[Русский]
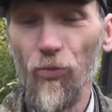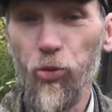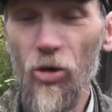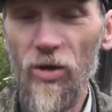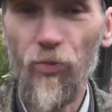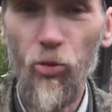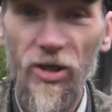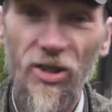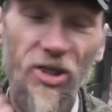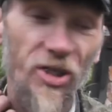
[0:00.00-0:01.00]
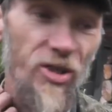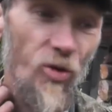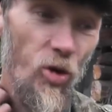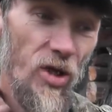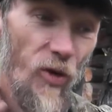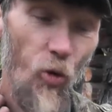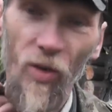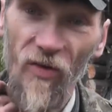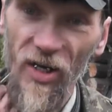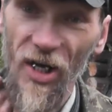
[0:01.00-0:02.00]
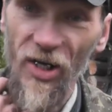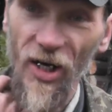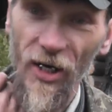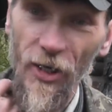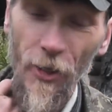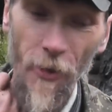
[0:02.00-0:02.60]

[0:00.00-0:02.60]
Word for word: Пур, пульт дистанционного управления.